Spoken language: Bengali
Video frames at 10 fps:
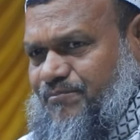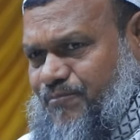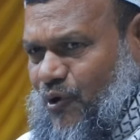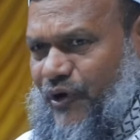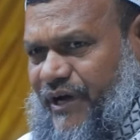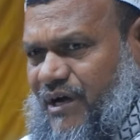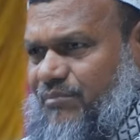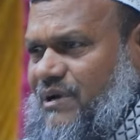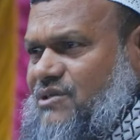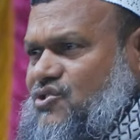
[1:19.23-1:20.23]
পরে
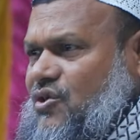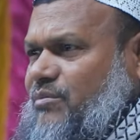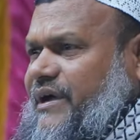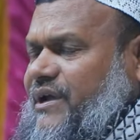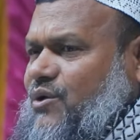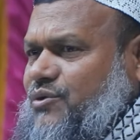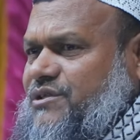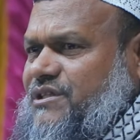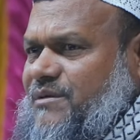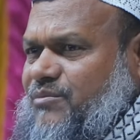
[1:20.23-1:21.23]
আমরা সময়ের
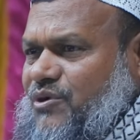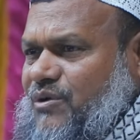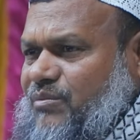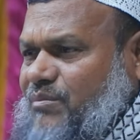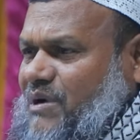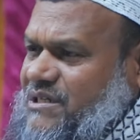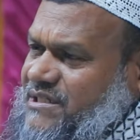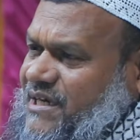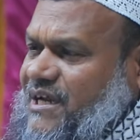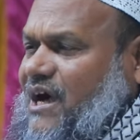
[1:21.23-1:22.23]
গতিতে বলবো
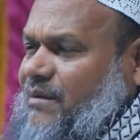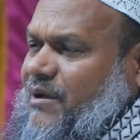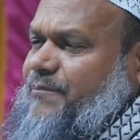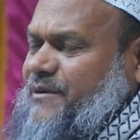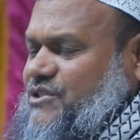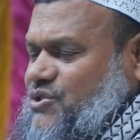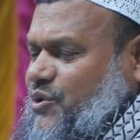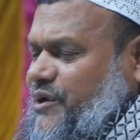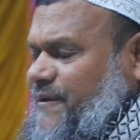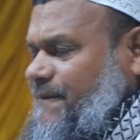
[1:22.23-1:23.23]
ভাষাটা আবার পেশ
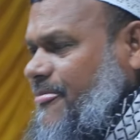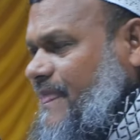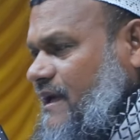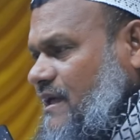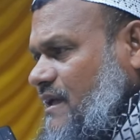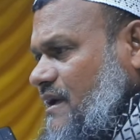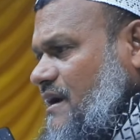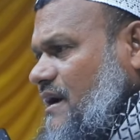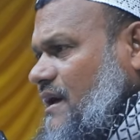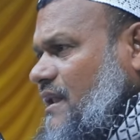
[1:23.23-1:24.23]
করি
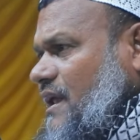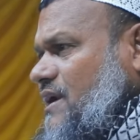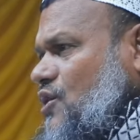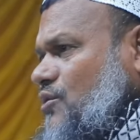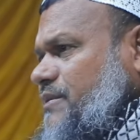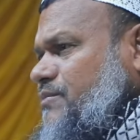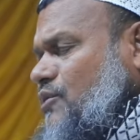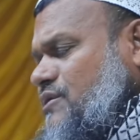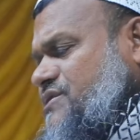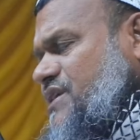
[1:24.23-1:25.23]
আল্লাহর নবী
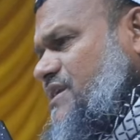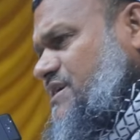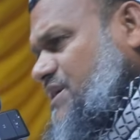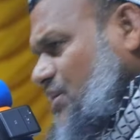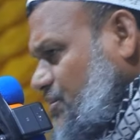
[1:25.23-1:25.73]
বলছেন কেউ